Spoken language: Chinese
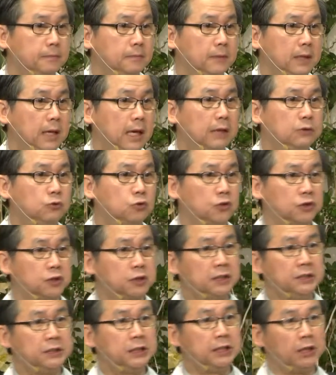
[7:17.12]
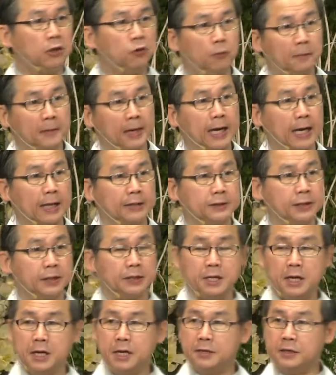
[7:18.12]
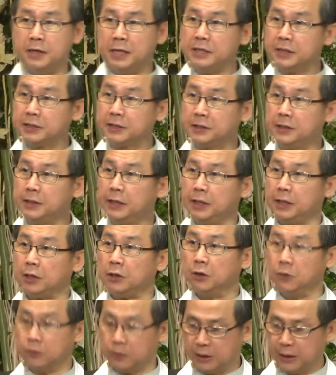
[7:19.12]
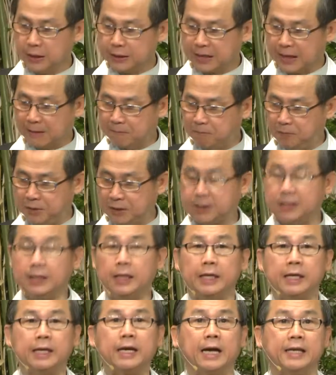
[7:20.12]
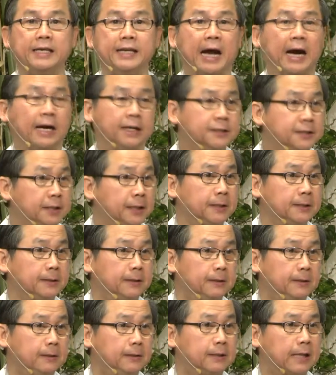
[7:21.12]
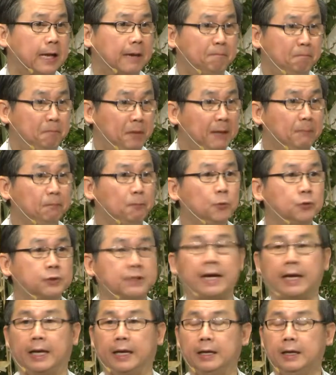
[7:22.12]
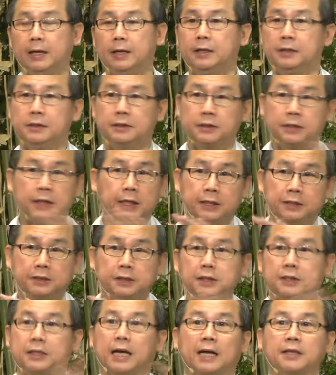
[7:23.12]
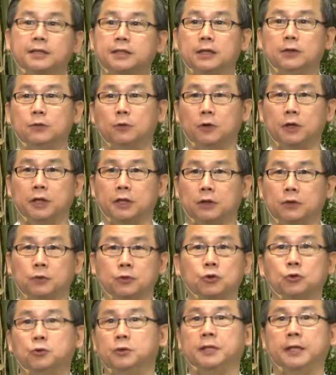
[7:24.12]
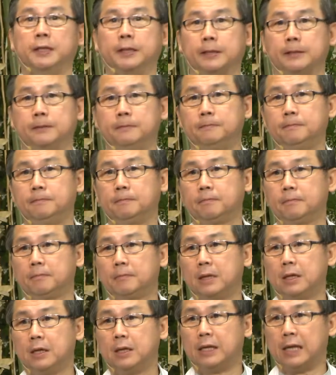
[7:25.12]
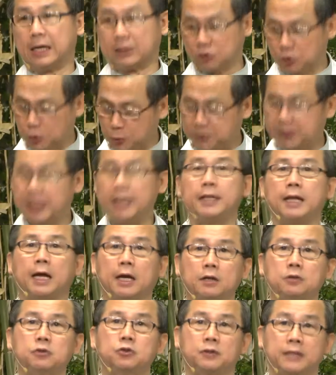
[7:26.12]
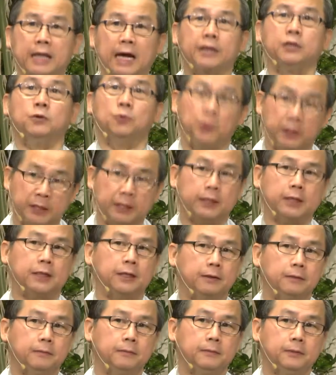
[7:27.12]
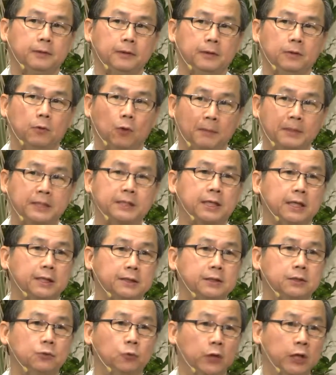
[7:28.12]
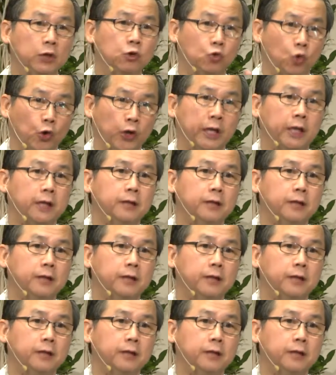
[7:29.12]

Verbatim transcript: 按照圣经给我们看见，人死了以后他必须离开阳间，他并不在这个日常生活里头出现，那出现呢就大有问题，我们称之为鬼。